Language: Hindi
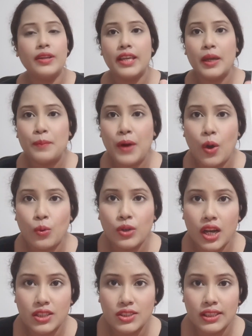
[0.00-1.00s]
ये एक ब्राउन
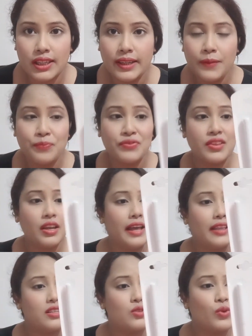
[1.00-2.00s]
काजल है
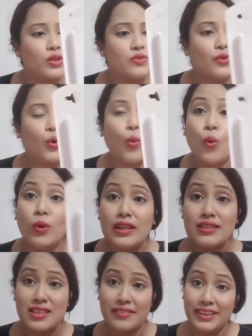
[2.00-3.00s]
वन इज़ फॉर
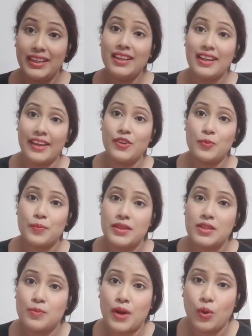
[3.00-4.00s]
ओनली सेवेंटी नाइन
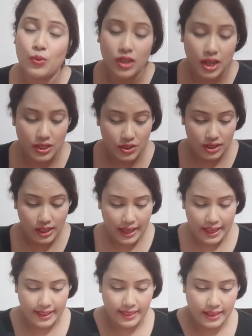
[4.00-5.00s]
रुपीज़ ब्राउन काजल
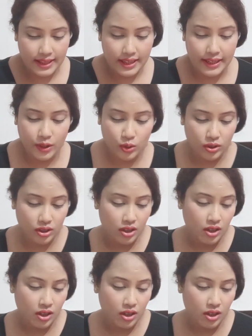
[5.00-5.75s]
एंड देन आई टुक